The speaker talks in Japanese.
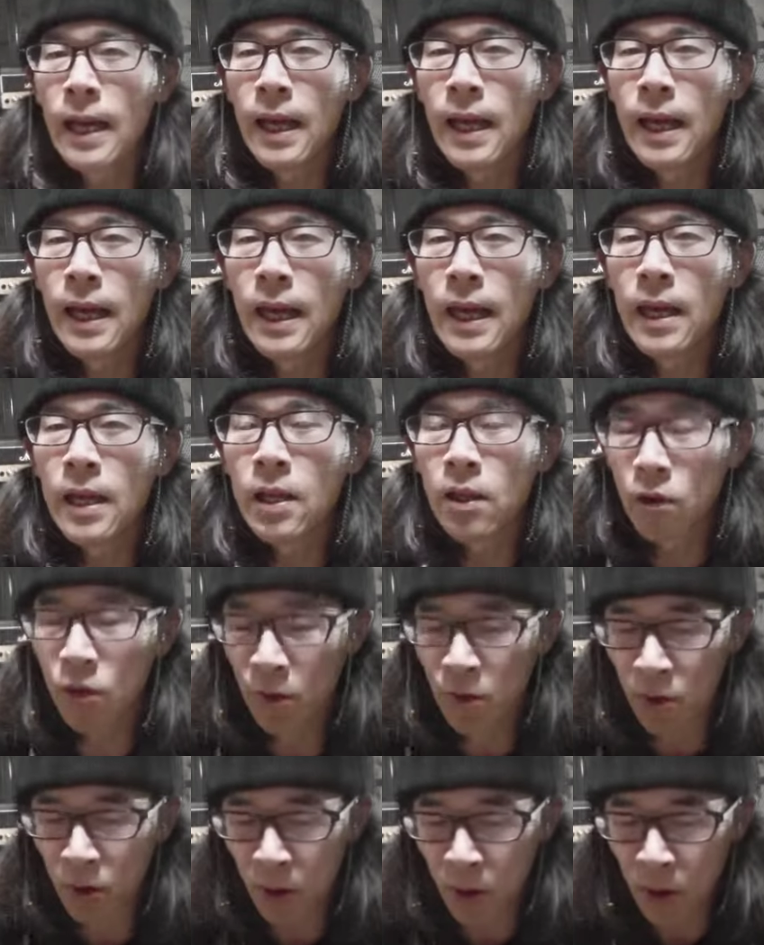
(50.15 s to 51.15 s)
えー、っ
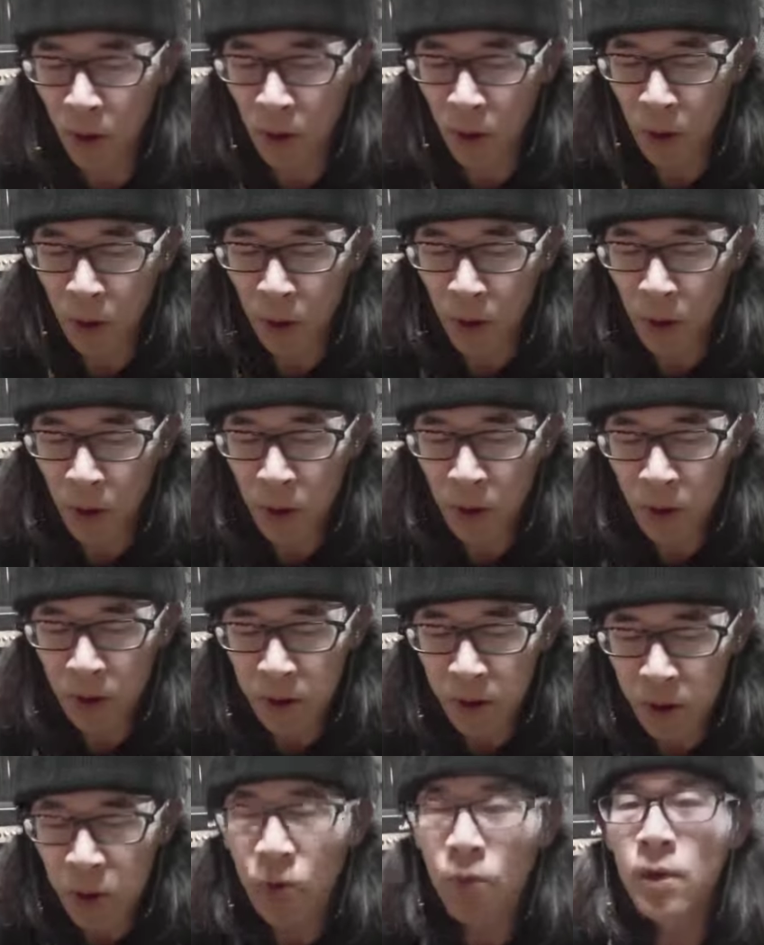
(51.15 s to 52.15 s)
と、
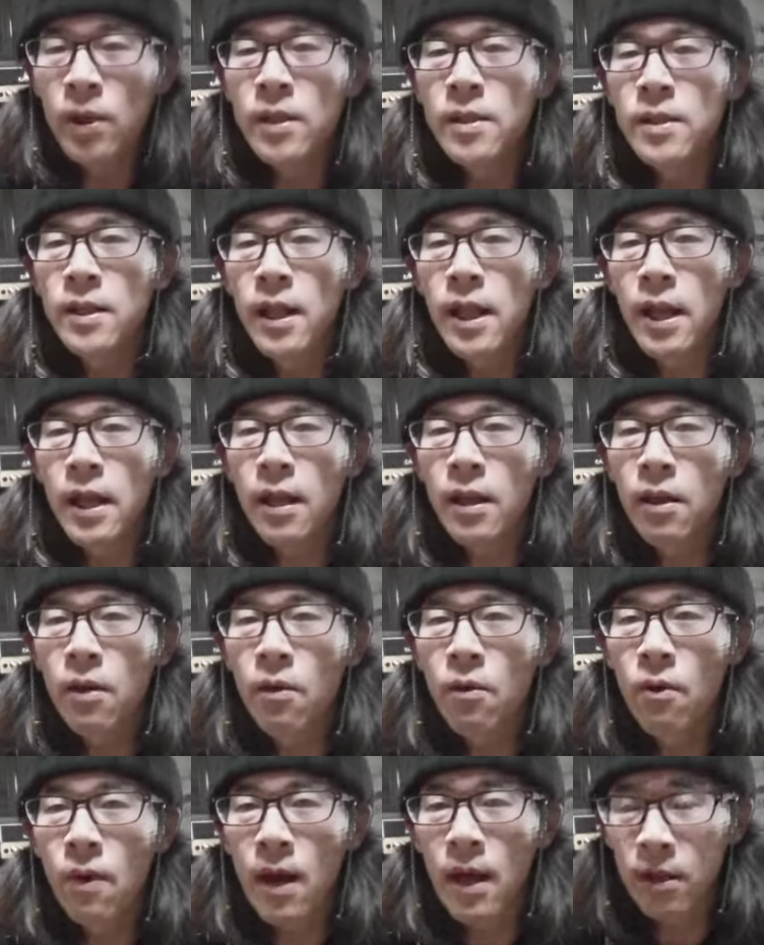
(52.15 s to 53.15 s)
そうですね、
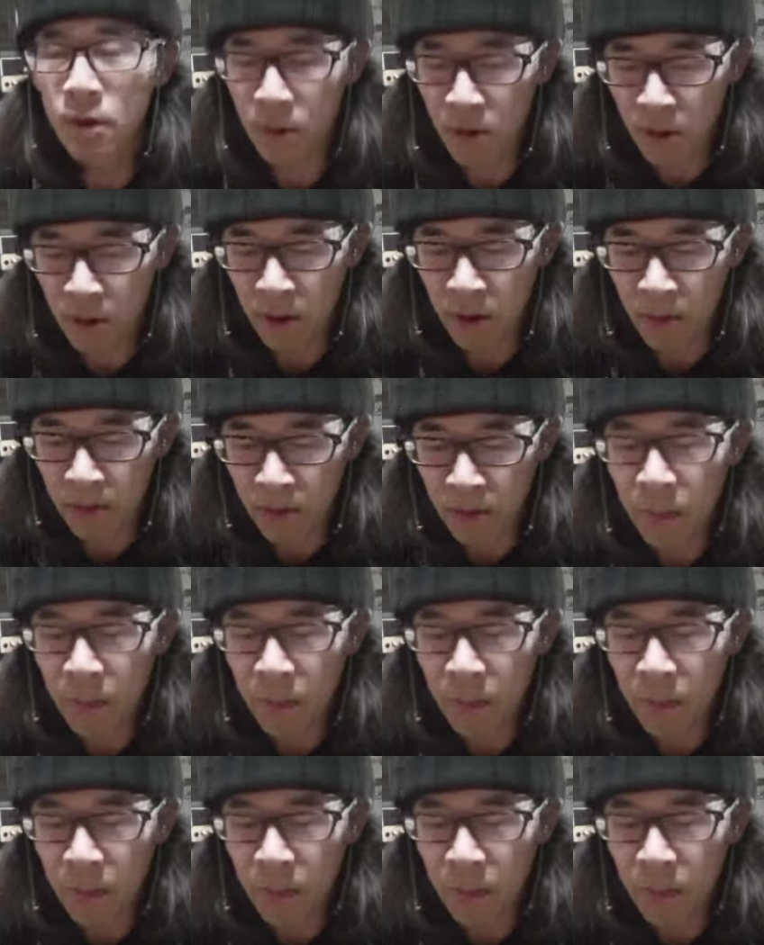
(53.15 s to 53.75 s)
今日はあの、